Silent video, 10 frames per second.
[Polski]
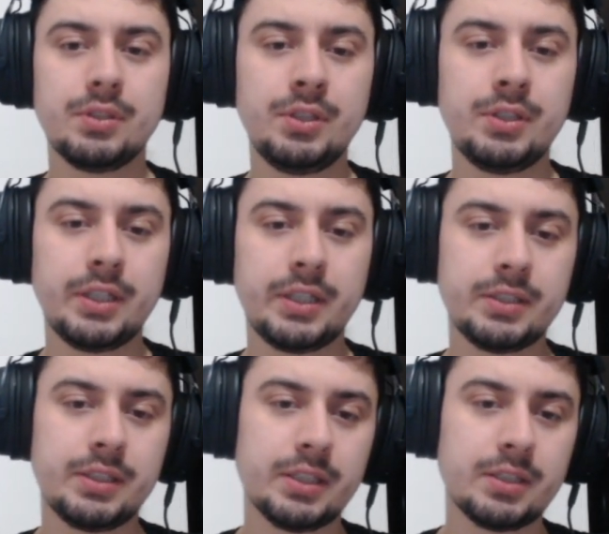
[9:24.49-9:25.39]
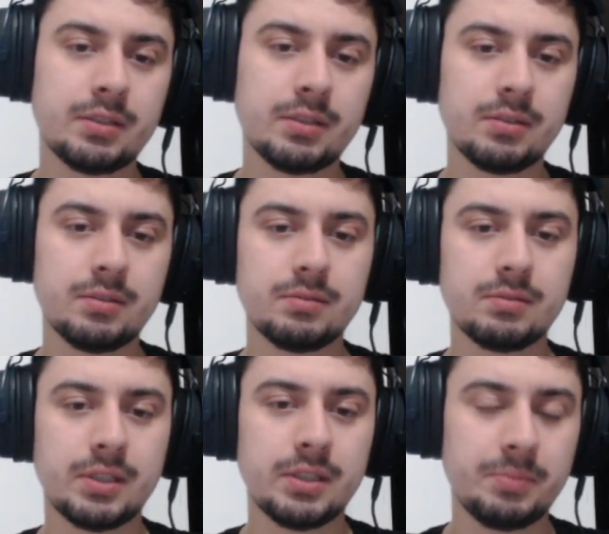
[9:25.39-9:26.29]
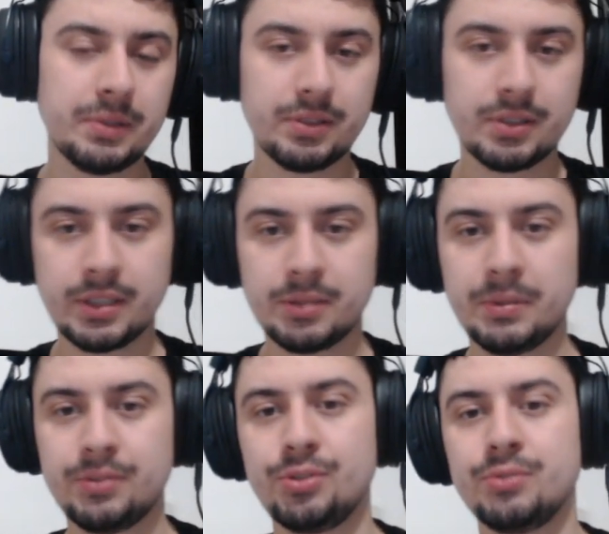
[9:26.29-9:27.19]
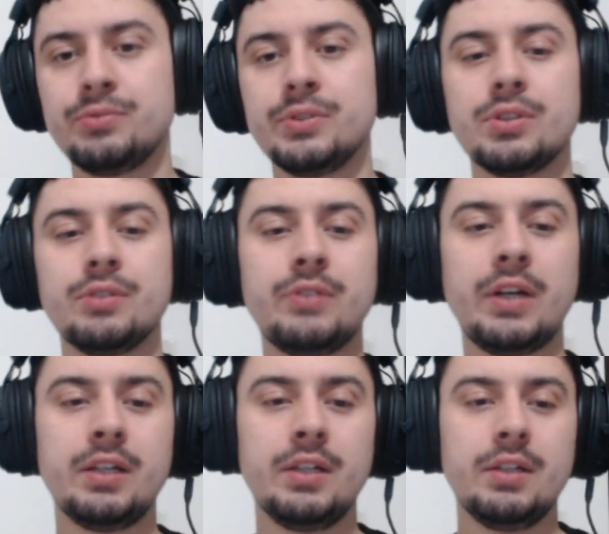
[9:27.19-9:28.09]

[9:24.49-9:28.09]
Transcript: i teraz jak e, hetman, hetman się wycofa,